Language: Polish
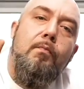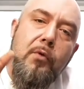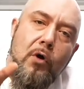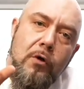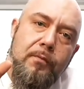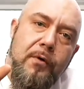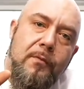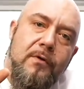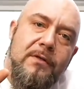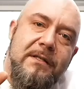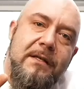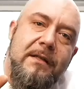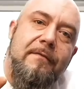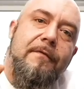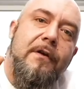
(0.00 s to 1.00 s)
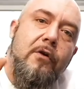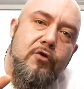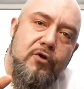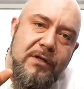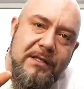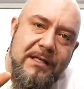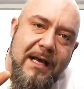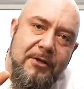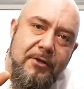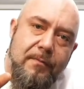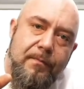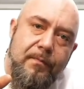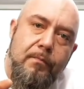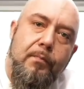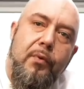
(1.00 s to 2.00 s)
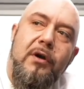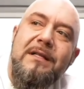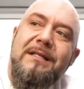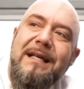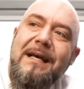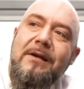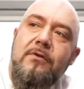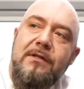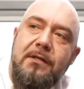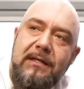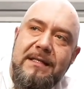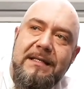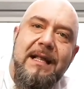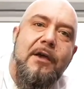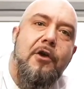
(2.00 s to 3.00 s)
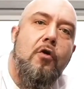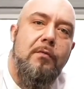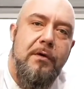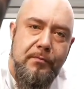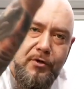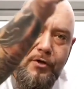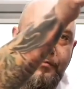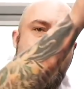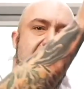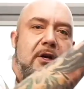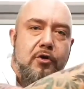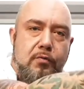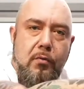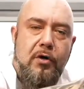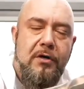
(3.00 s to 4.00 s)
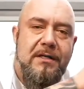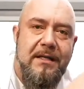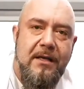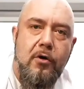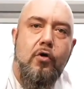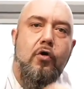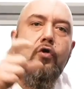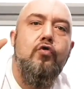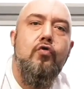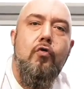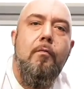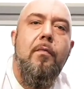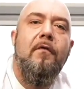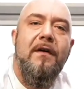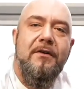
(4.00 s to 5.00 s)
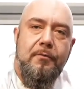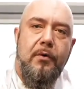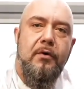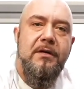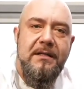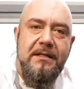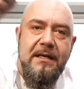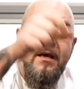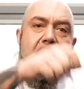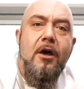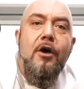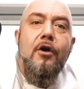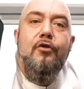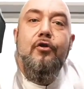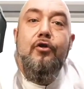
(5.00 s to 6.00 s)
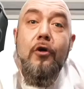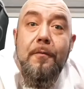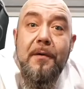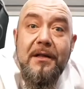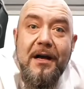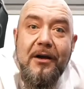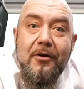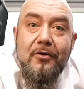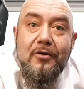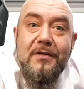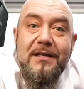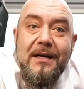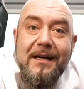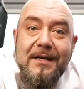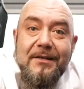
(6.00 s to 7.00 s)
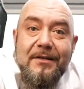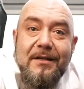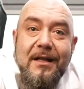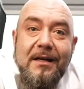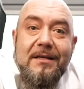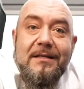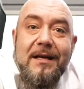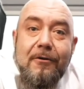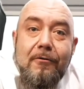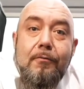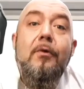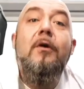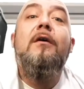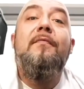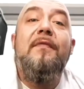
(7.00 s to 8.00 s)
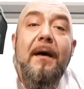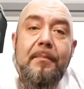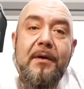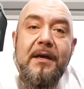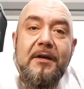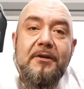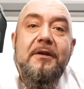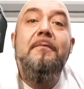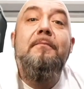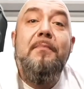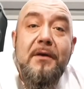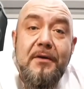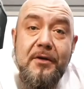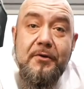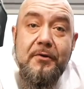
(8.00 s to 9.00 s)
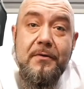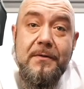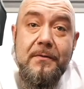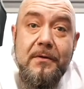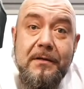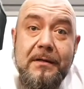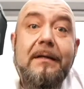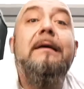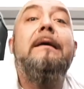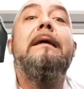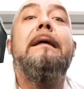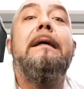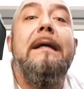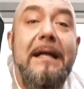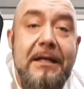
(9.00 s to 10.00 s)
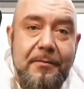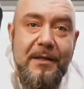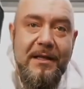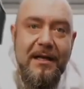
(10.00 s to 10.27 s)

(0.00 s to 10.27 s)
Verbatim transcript: kod promocyjny. Wykorzystasz, polecając znajomym, żeby też mogli z tego kodu kupować polisy, to tobie na konto za każdy taki zakup nabija się 50 zł. Lećmy